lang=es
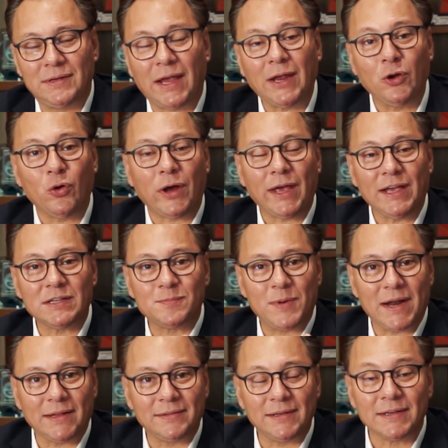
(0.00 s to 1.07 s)
Y lo que es
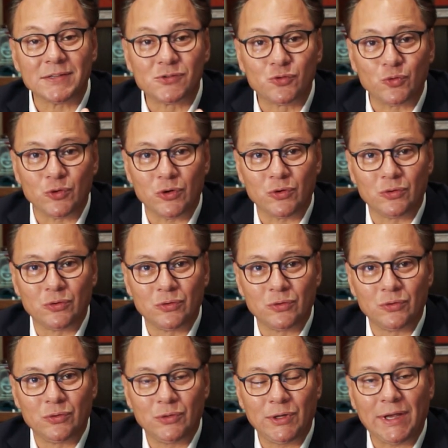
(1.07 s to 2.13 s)
para ti es tuyo.
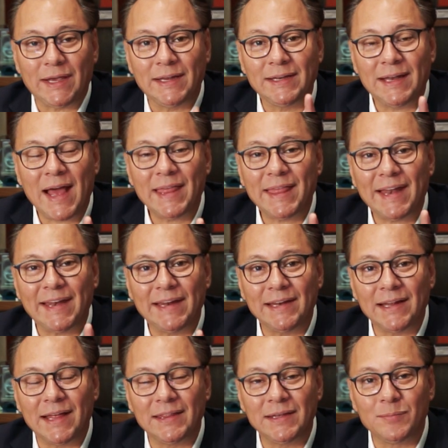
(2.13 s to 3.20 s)
Y nada ni
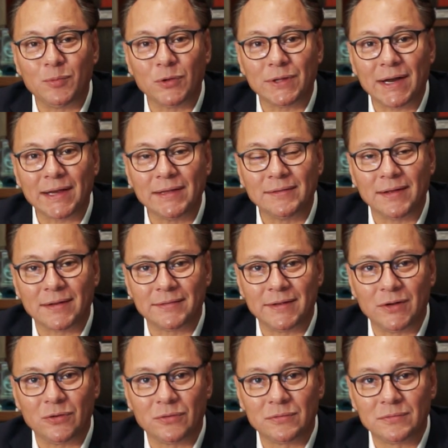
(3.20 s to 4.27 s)
nadie podrá
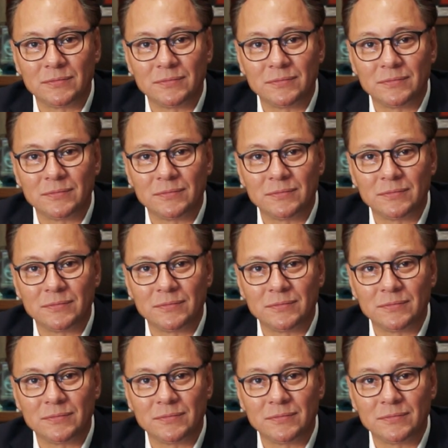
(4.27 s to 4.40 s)
quitártelo.